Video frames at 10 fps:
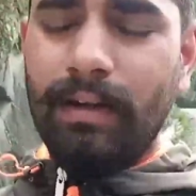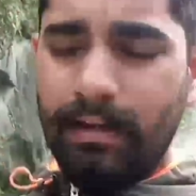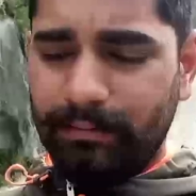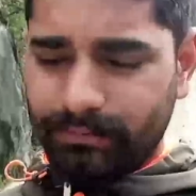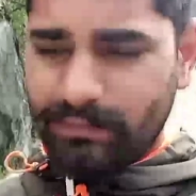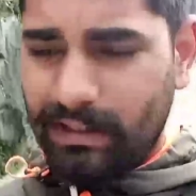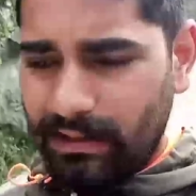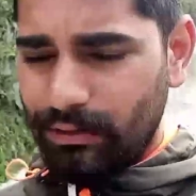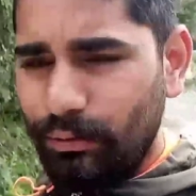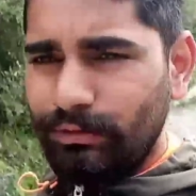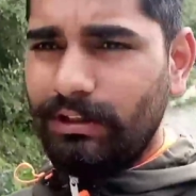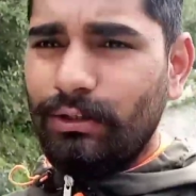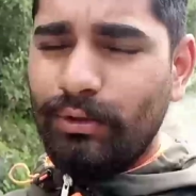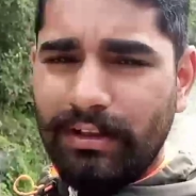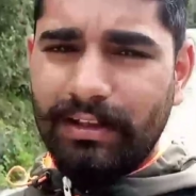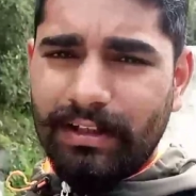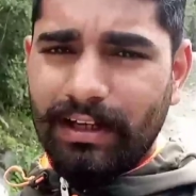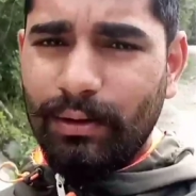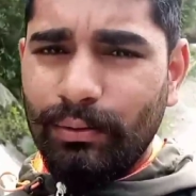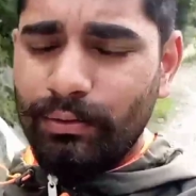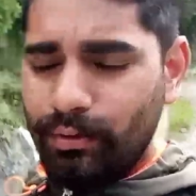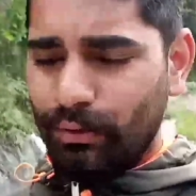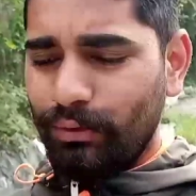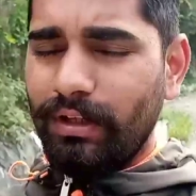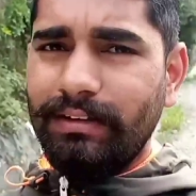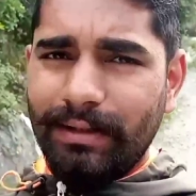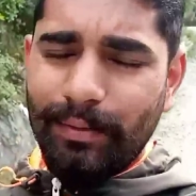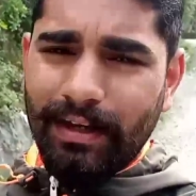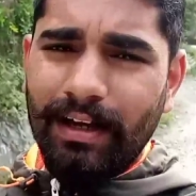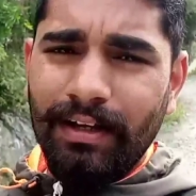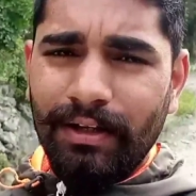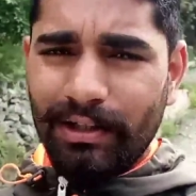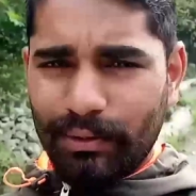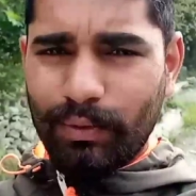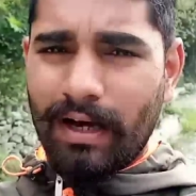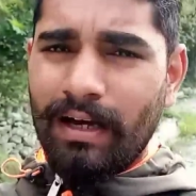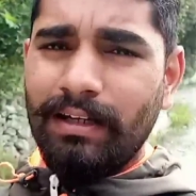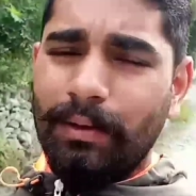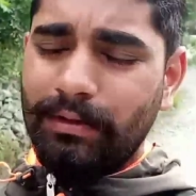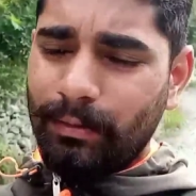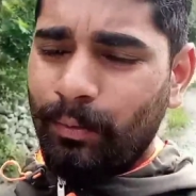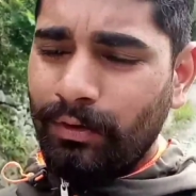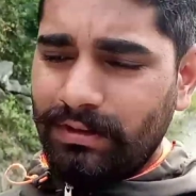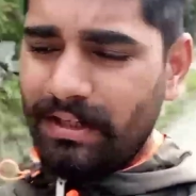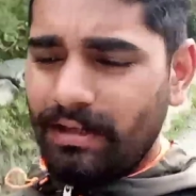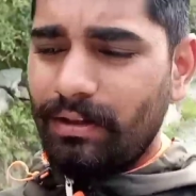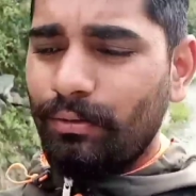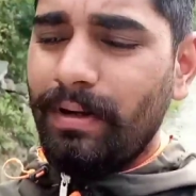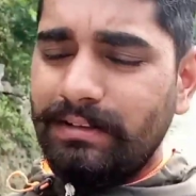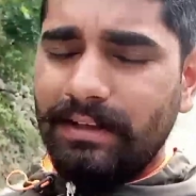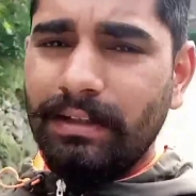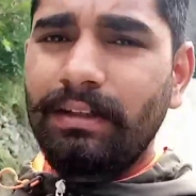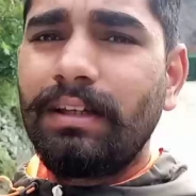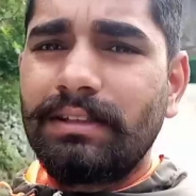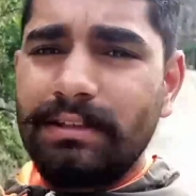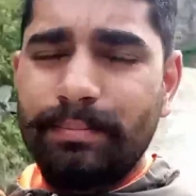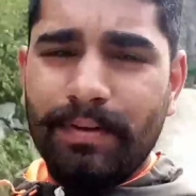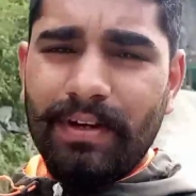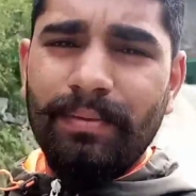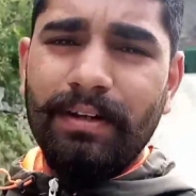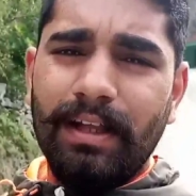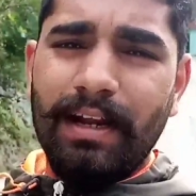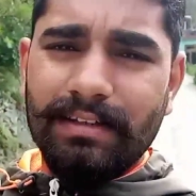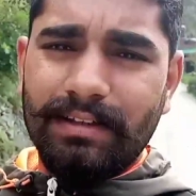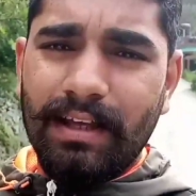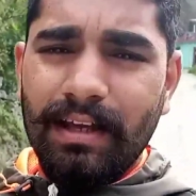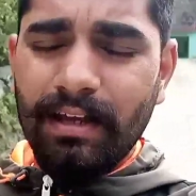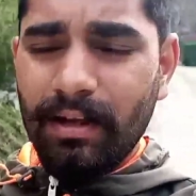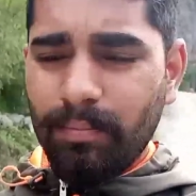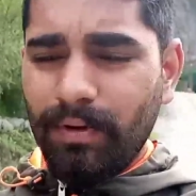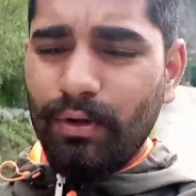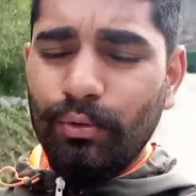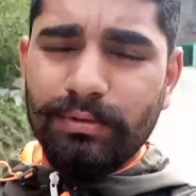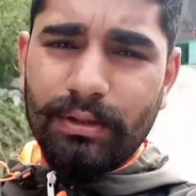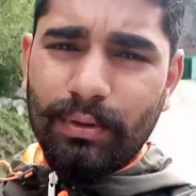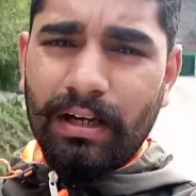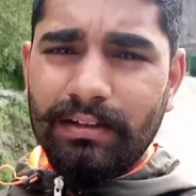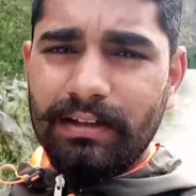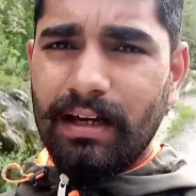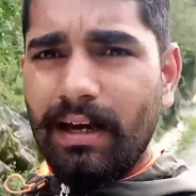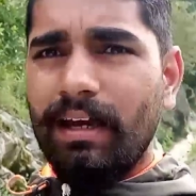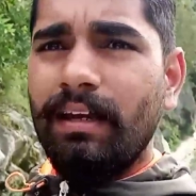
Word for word: मैं रूम से तो निकल गया हूँ तो देखते बोला दुकान कब तक पहुँचेगी तो वैसे दस पंद्रह मिनट का रास्ता मेरे रूम से दुकान तक का